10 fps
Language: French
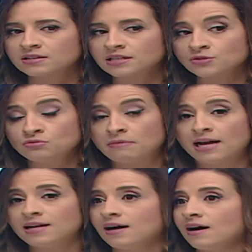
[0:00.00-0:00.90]
qui a du
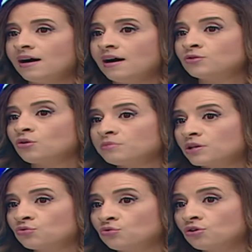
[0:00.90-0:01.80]
mal à,
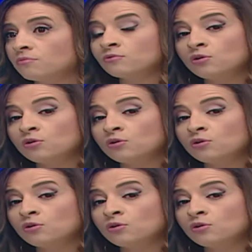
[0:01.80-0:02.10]
dormir tôt, comme,